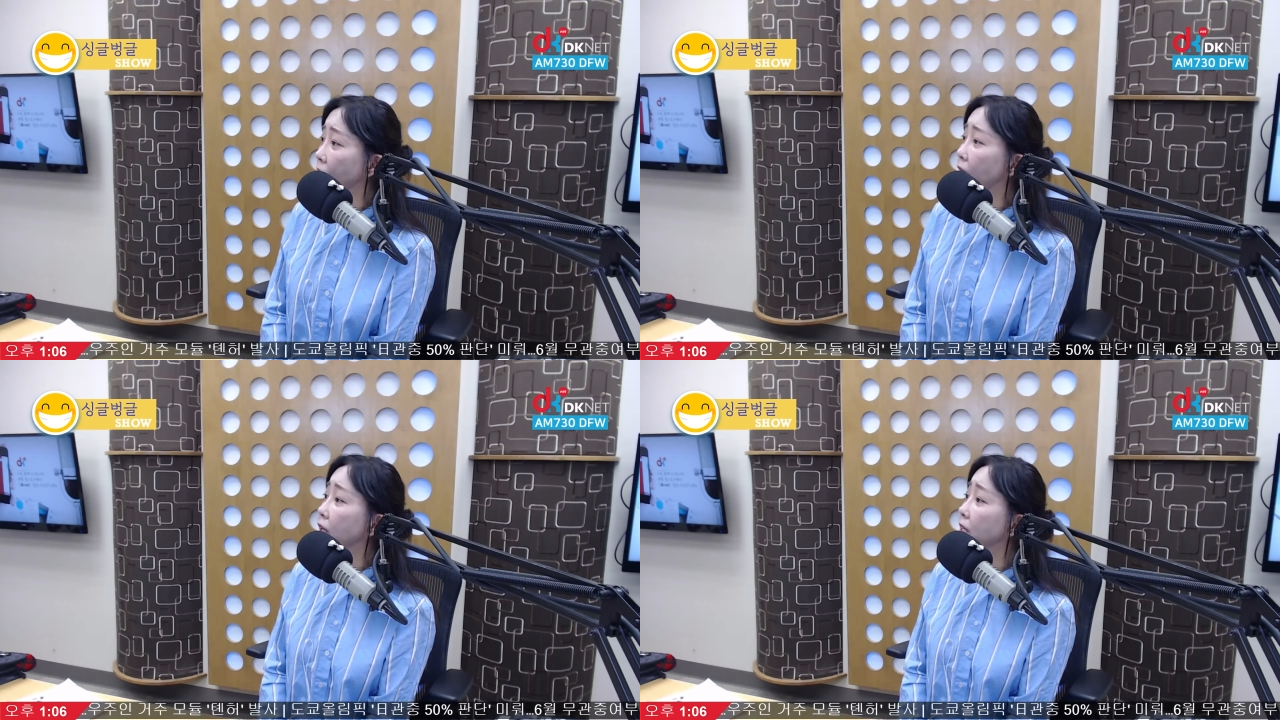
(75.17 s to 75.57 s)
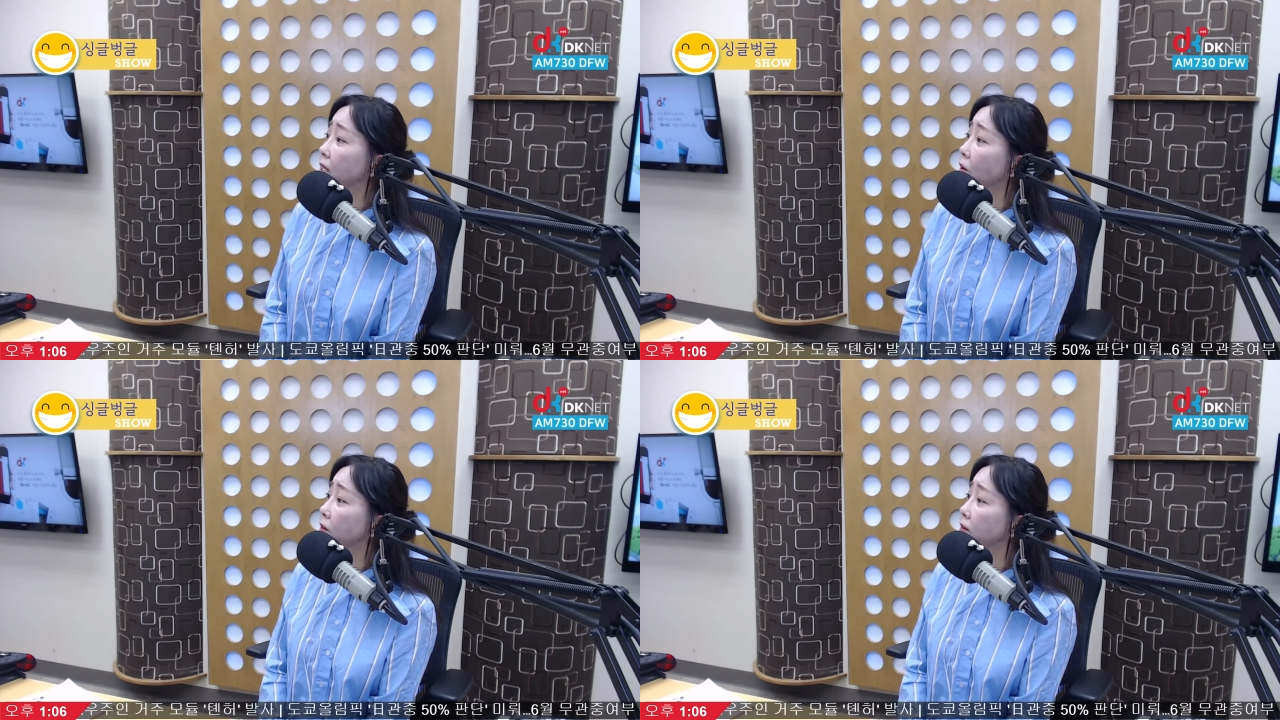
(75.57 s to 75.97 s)
어,
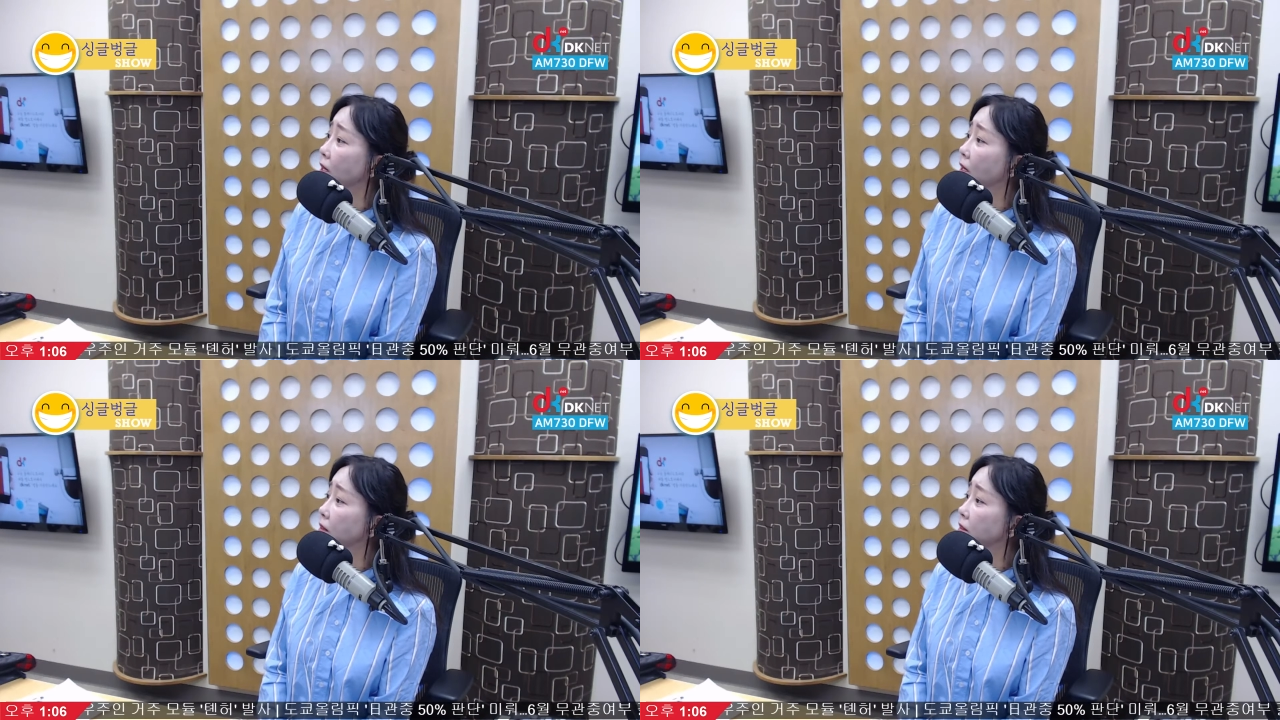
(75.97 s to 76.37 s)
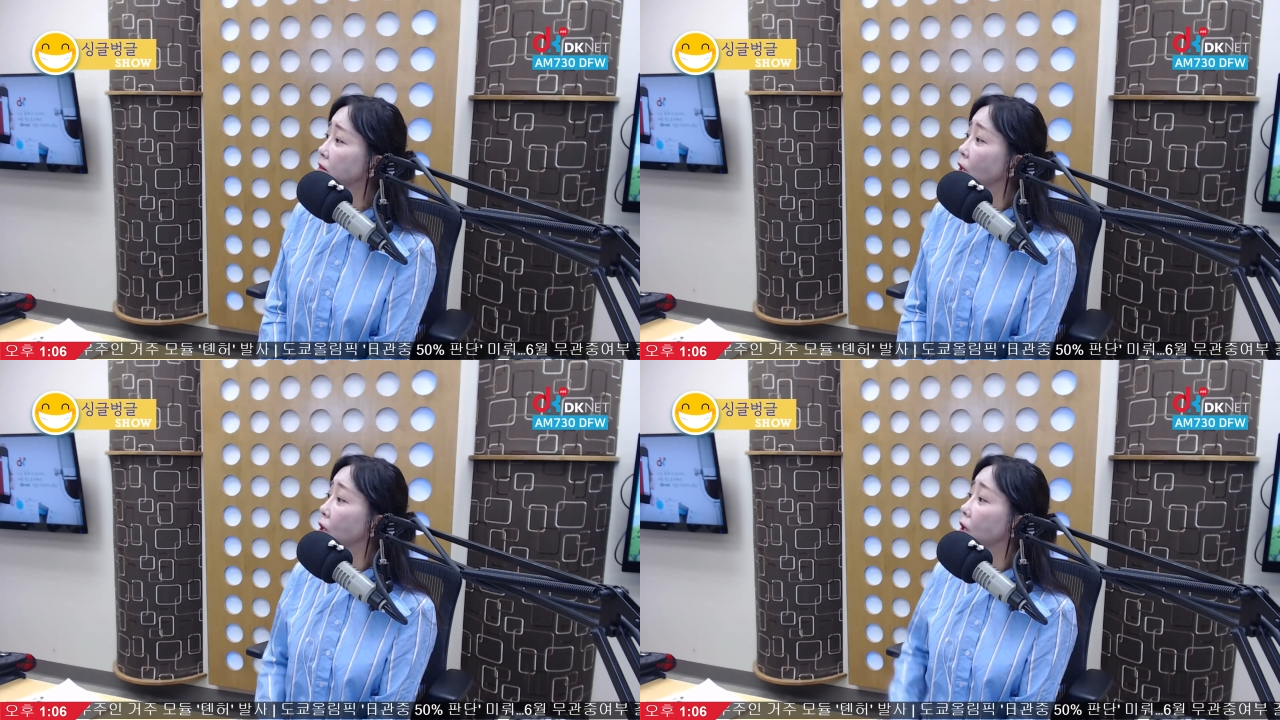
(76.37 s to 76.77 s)
이럴
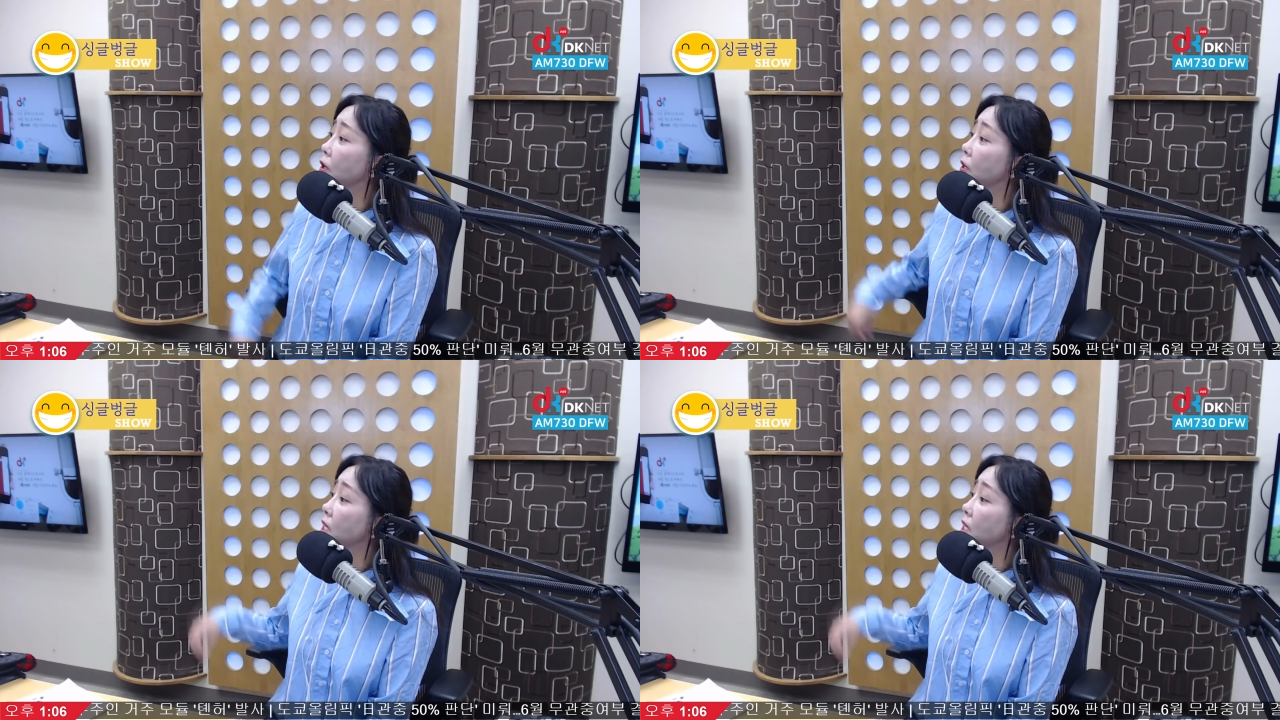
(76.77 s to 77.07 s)
때는, 어,